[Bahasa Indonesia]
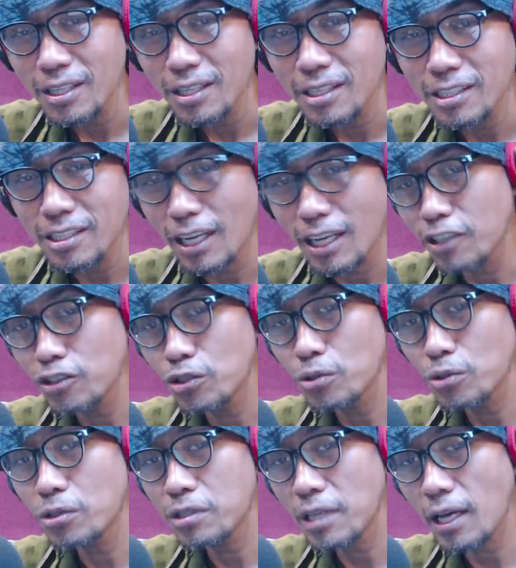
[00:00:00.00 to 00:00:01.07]
yang
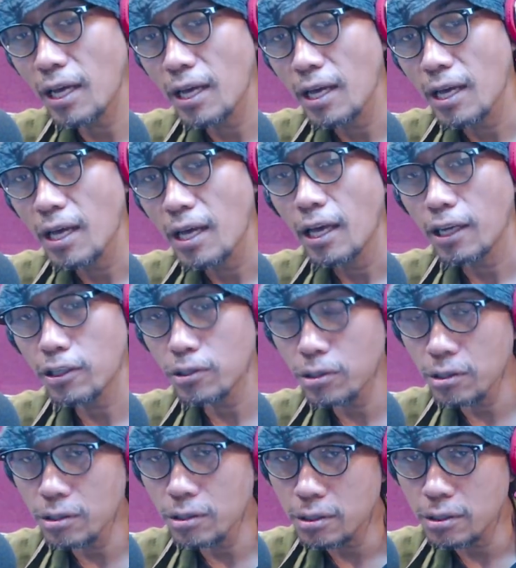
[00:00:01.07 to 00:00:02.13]
judulnya
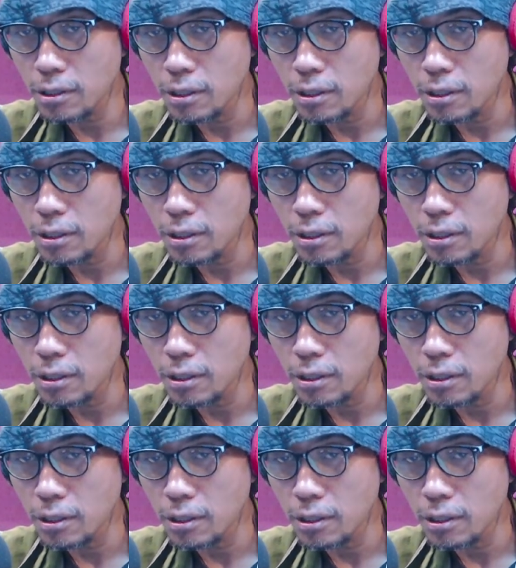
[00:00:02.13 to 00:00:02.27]
Acute